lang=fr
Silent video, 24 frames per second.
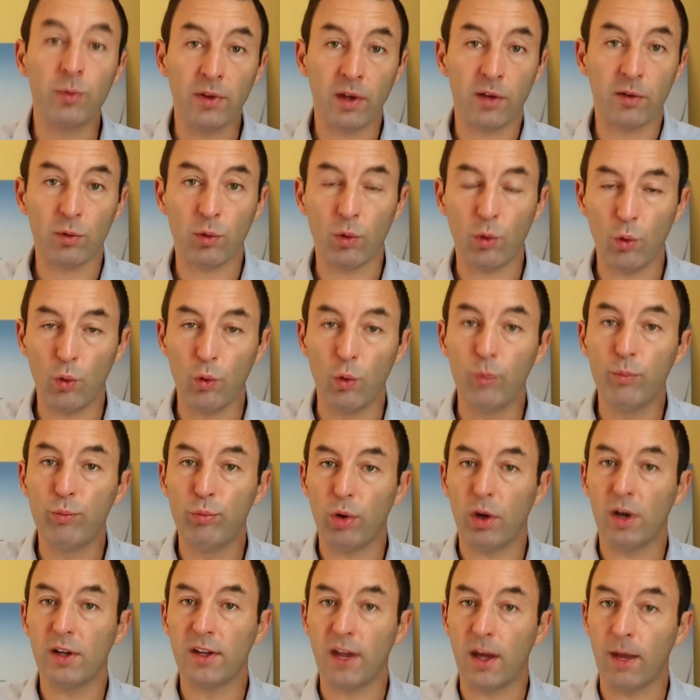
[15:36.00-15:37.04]
que ça se regroupe
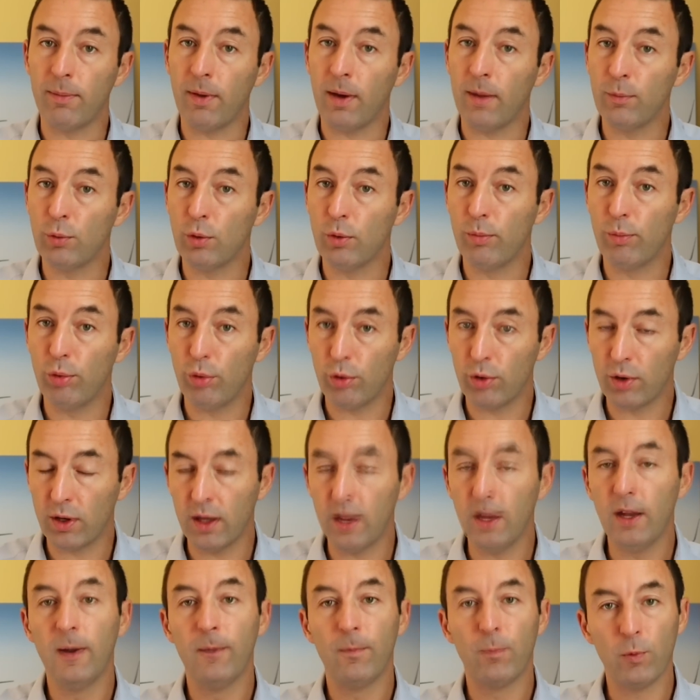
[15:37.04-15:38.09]
pour être capable de
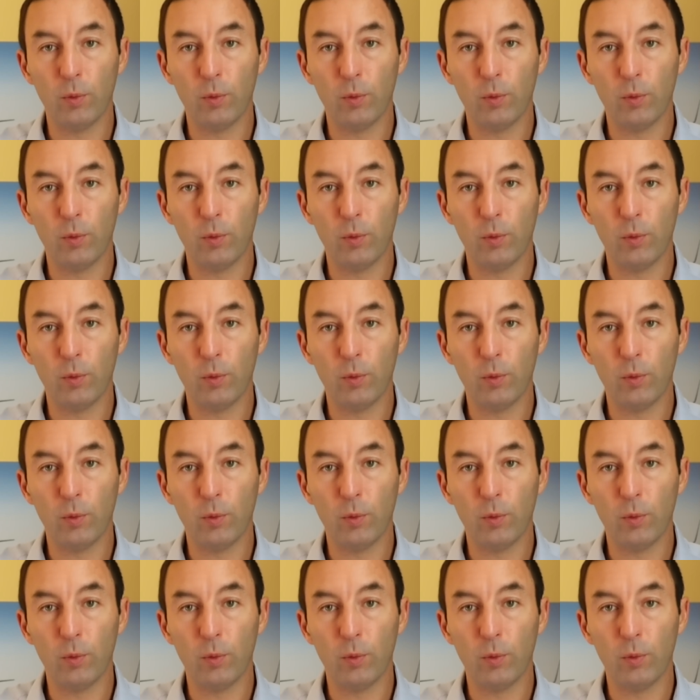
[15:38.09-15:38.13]
bloquer